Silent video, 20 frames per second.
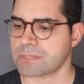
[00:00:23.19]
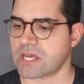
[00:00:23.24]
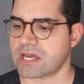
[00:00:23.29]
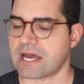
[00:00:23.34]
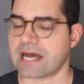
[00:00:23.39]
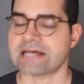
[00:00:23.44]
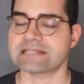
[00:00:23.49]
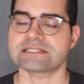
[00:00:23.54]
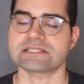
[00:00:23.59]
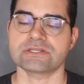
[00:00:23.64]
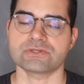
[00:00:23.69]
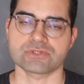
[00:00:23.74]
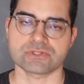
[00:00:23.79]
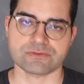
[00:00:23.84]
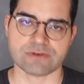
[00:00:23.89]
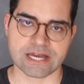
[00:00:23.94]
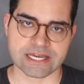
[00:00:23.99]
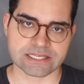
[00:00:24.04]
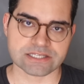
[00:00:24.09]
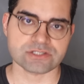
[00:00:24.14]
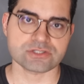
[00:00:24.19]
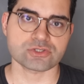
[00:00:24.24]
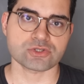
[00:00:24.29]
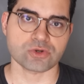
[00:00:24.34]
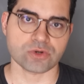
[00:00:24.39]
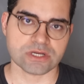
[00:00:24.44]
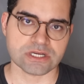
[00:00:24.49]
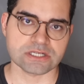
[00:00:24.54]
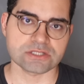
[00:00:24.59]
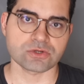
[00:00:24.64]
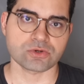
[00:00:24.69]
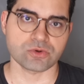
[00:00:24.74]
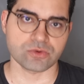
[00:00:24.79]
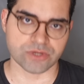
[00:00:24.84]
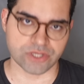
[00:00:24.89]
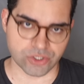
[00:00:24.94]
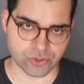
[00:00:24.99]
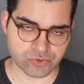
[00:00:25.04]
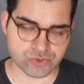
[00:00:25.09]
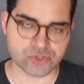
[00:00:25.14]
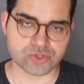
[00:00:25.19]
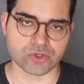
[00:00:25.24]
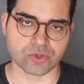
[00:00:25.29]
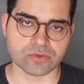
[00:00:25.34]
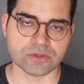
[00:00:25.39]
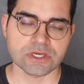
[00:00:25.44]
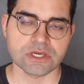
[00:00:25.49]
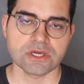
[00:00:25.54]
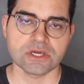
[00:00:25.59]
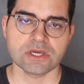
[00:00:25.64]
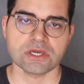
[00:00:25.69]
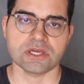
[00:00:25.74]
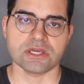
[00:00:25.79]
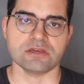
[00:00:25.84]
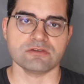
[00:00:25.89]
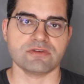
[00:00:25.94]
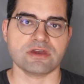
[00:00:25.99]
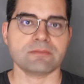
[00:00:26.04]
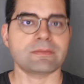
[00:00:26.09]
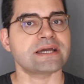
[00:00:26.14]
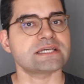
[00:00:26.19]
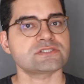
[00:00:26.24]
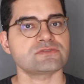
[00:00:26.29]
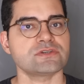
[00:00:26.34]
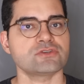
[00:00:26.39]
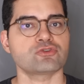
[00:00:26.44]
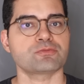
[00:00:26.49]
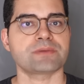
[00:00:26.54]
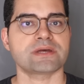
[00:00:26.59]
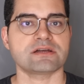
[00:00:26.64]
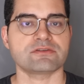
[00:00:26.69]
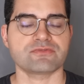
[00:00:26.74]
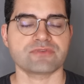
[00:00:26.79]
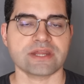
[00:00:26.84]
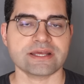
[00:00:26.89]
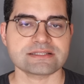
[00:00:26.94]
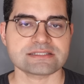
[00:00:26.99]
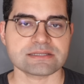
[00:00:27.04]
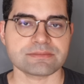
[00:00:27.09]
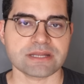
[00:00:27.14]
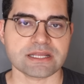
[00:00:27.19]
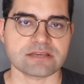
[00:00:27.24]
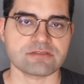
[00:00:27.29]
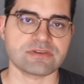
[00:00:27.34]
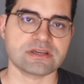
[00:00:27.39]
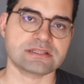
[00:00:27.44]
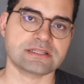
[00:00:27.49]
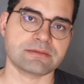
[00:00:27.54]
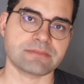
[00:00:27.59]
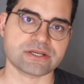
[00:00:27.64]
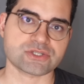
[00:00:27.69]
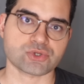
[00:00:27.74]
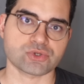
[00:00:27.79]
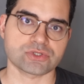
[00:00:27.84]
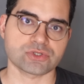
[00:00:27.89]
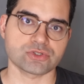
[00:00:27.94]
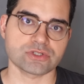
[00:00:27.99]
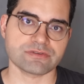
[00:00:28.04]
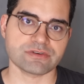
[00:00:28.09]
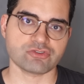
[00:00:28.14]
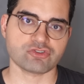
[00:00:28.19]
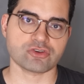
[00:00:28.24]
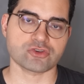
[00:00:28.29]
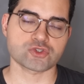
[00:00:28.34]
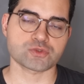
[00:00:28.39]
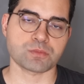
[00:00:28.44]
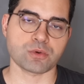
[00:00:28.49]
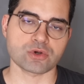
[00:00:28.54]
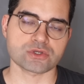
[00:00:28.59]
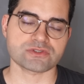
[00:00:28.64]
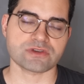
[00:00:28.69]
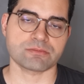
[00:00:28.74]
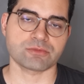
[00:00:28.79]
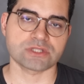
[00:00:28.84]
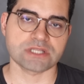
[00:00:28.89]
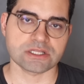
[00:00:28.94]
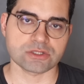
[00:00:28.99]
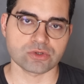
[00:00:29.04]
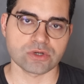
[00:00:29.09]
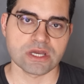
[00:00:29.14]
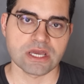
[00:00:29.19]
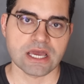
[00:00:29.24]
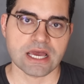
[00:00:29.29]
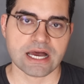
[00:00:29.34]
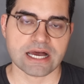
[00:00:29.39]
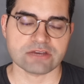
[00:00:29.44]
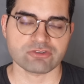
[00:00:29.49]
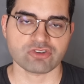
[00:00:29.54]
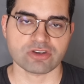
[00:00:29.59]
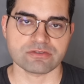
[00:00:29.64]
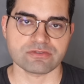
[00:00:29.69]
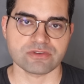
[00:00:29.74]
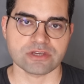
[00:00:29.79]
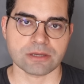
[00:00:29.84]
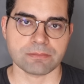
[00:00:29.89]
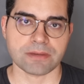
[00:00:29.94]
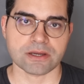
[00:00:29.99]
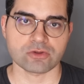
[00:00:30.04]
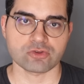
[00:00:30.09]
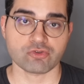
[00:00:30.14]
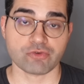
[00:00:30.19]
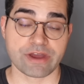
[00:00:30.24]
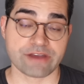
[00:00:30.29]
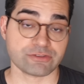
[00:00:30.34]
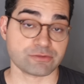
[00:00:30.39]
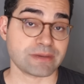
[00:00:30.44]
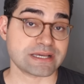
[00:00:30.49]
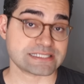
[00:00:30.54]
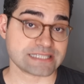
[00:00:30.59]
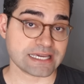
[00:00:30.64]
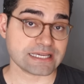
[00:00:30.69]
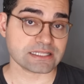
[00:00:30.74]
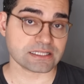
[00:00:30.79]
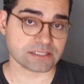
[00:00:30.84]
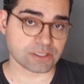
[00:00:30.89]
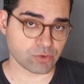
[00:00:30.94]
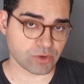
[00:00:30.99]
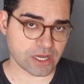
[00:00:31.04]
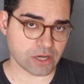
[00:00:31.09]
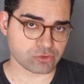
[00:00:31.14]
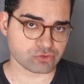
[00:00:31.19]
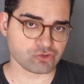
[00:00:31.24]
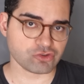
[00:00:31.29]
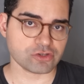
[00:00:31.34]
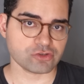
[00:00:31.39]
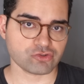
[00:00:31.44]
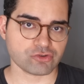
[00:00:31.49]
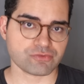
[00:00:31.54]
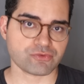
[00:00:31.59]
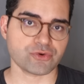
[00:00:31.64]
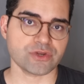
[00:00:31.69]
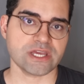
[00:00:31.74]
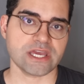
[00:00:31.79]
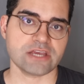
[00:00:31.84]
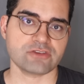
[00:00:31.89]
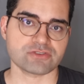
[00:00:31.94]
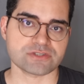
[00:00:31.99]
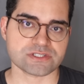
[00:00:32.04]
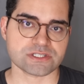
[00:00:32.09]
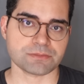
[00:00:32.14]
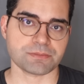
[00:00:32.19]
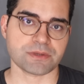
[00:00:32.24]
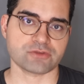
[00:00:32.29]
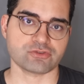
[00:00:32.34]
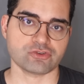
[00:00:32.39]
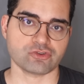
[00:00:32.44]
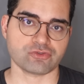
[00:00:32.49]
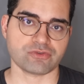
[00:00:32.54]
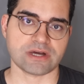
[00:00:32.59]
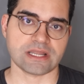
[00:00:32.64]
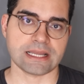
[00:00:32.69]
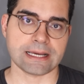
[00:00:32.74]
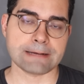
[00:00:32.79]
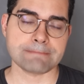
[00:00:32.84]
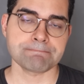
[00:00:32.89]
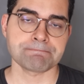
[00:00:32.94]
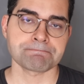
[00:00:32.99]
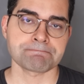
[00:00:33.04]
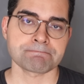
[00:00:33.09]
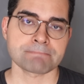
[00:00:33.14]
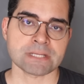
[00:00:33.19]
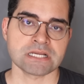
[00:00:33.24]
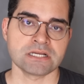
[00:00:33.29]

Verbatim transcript: Ah, sim, os Vikings trocando com Houston. E vem mais vídeo pela frente, semana que vem tem mais conteúdo, a gente aos poucos vai mudando a chavinha para o draft, mas ainda tem um caldinho de free agency para a gente falar.